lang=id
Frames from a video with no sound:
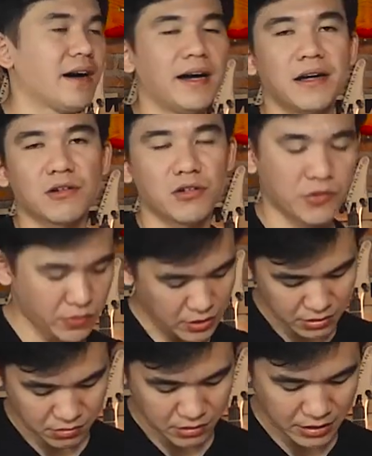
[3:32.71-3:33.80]
nggak kayak rosewood
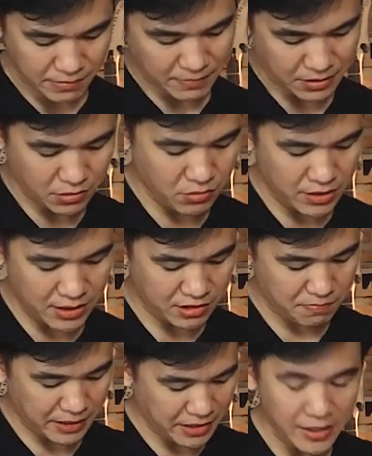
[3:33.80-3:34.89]
gitu dan pas gue liat
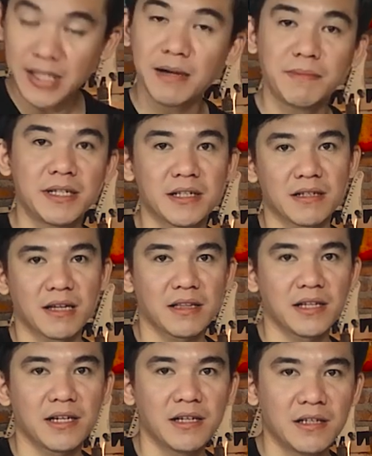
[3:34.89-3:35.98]
speknya iya benar
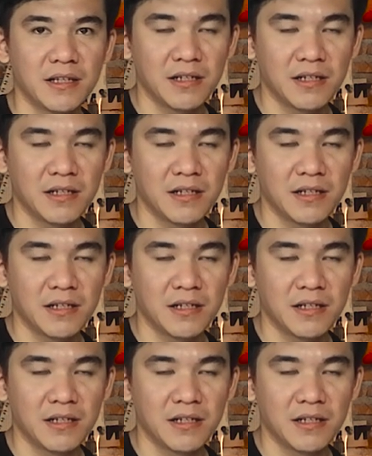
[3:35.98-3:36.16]
ternyata